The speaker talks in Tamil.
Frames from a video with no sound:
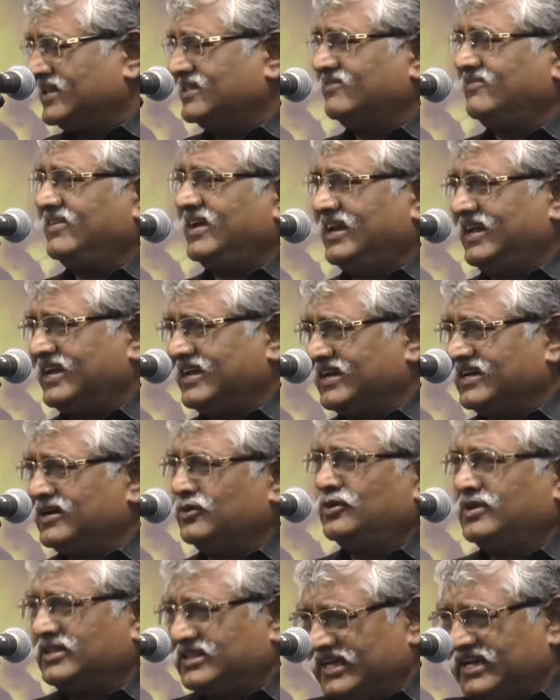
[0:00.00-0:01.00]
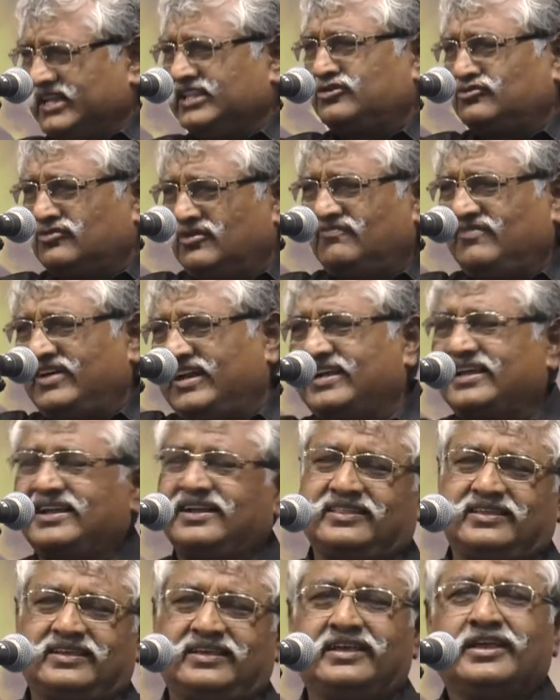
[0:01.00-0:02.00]
அந்த வேலைக்கென்று ஒரு தனித்துவம்
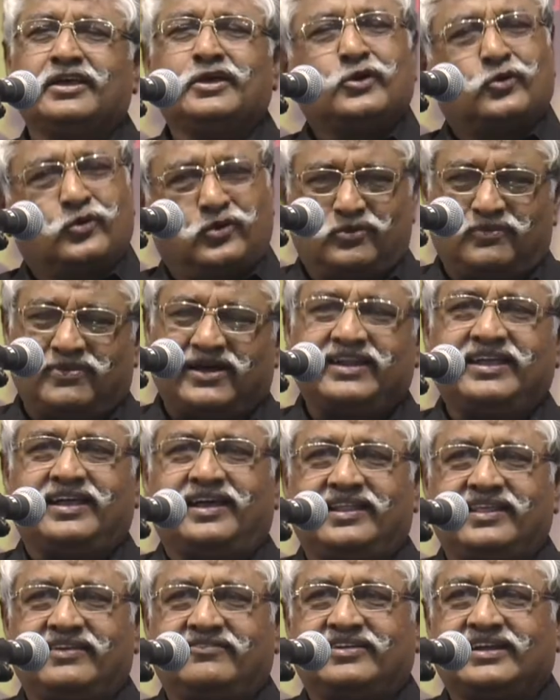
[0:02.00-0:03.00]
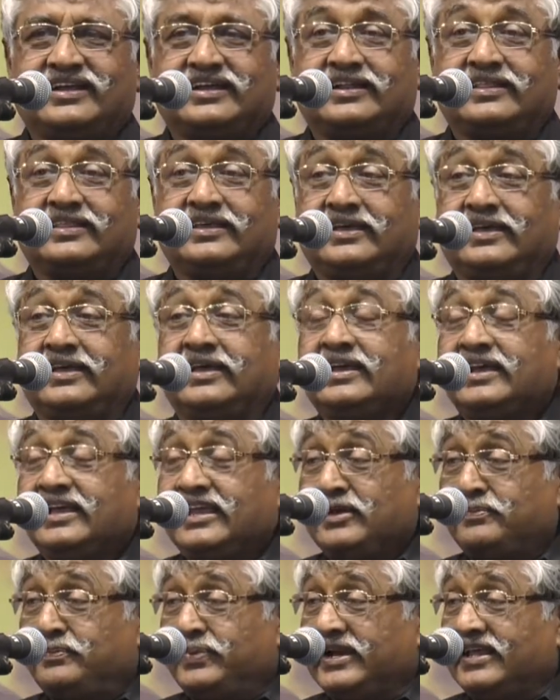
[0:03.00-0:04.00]
வருகிறது ஒரு மரியாதை வருகிறது
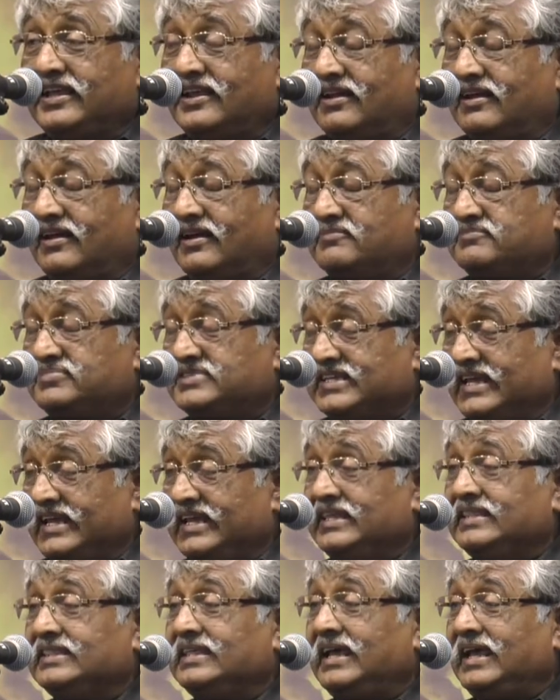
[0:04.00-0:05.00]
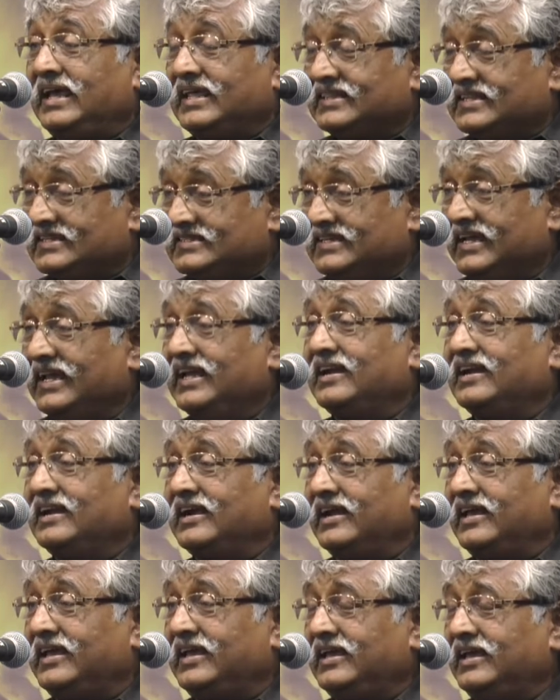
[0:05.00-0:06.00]
இப்படியெல்லாம் செய்த அந்த
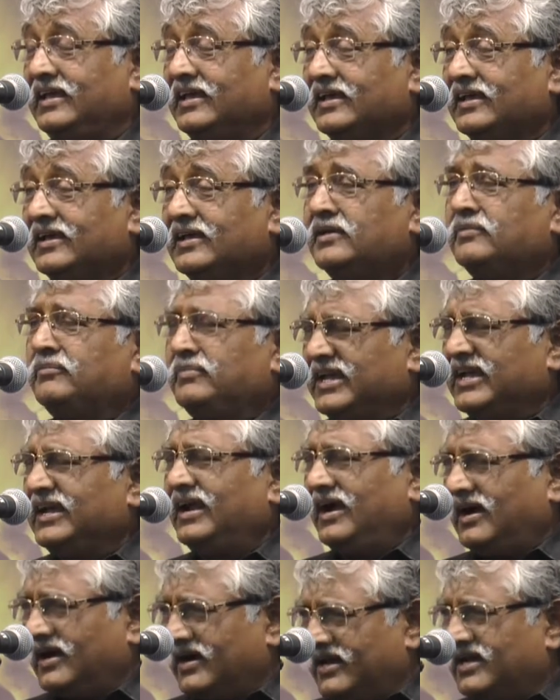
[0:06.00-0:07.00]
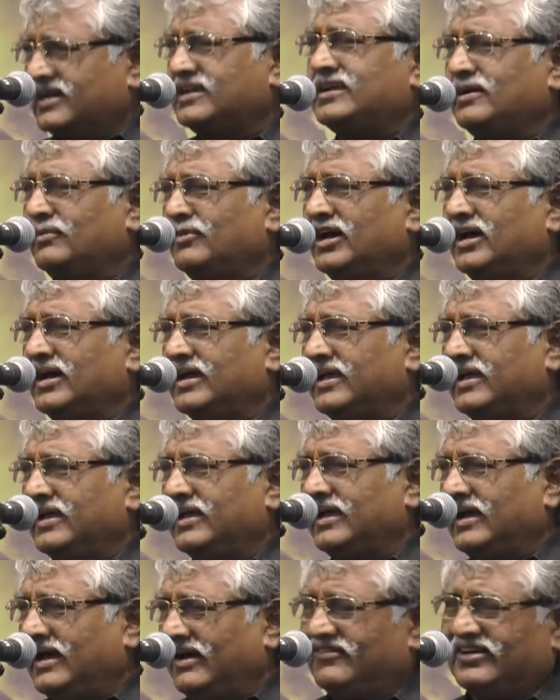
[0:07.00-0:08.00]
செயல்களை மிக அடக்கமாக
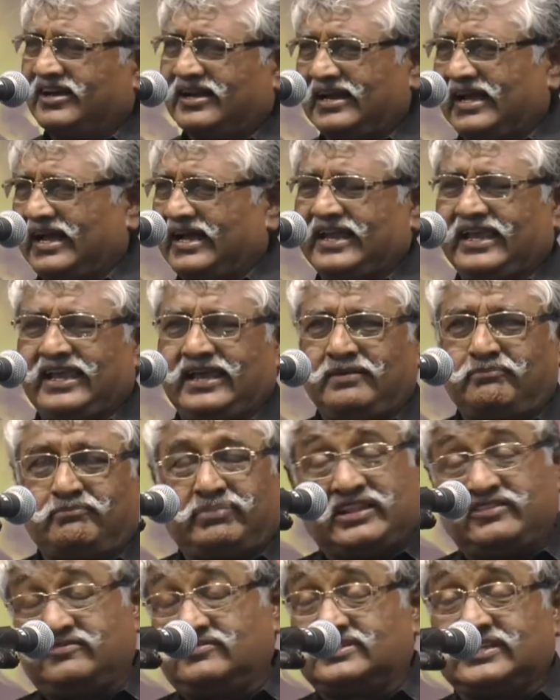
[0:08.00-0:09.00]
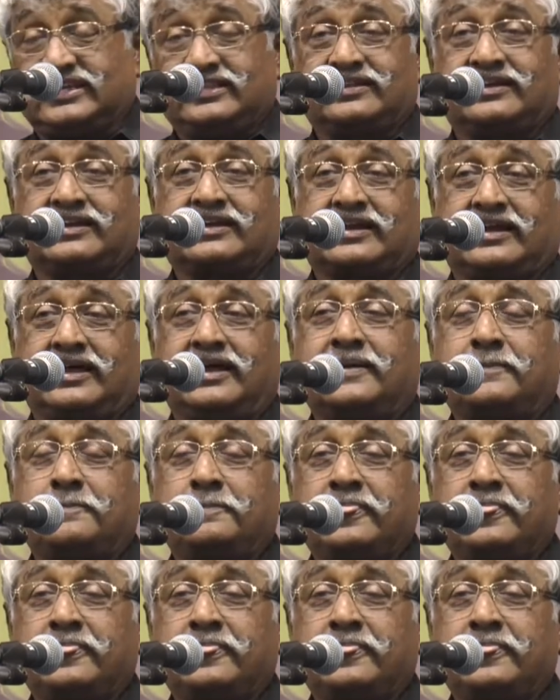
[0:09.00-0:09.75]
அவர் அங்கே பதிவு செய்திருக்கிறார்